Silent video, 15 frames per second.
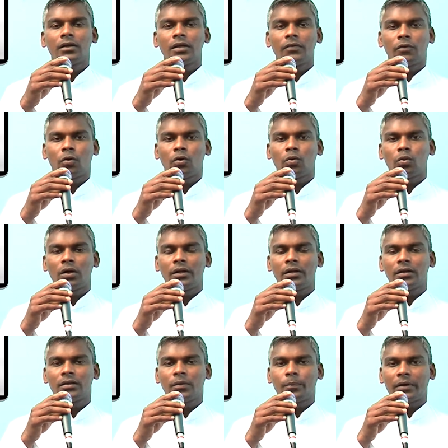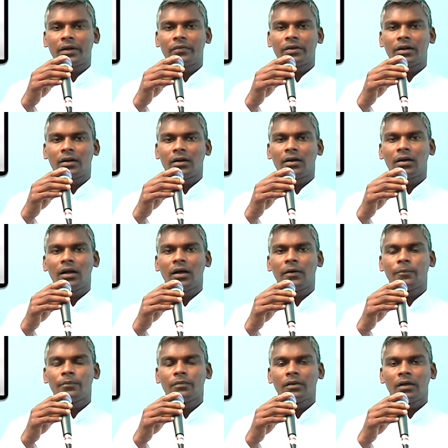இவரோடு உடனிருந்த படை
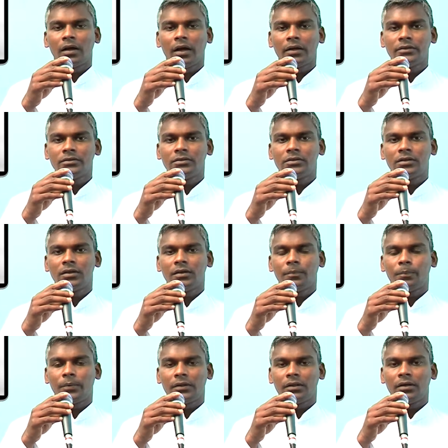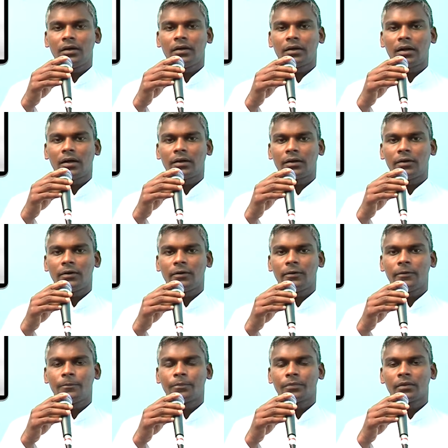வீரர்கள்லாம் அஞ்சி பதுங்குகிறார்கள்
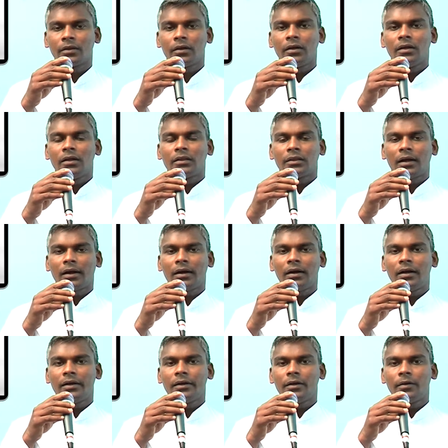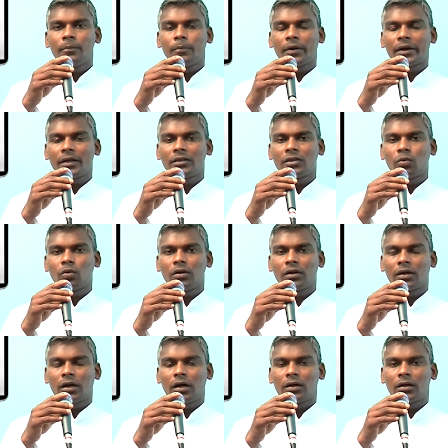தங்களை மறைத்து
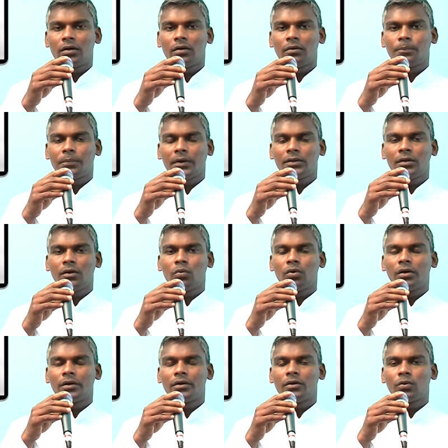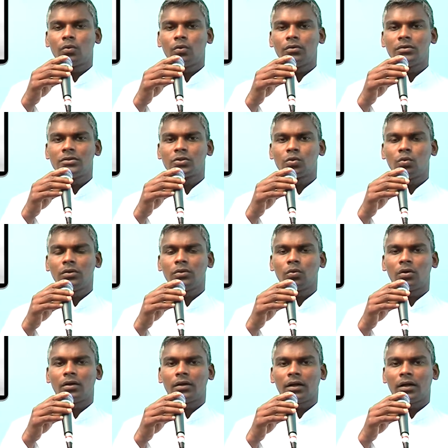கொள்கிறார்கள் பதுங்கு குழிகளுக்குள் சூழ்ந்து
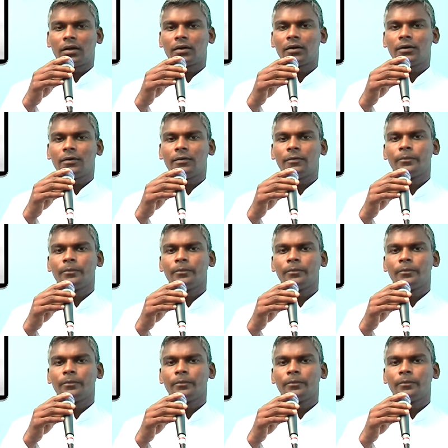கொள்கிறார்கள்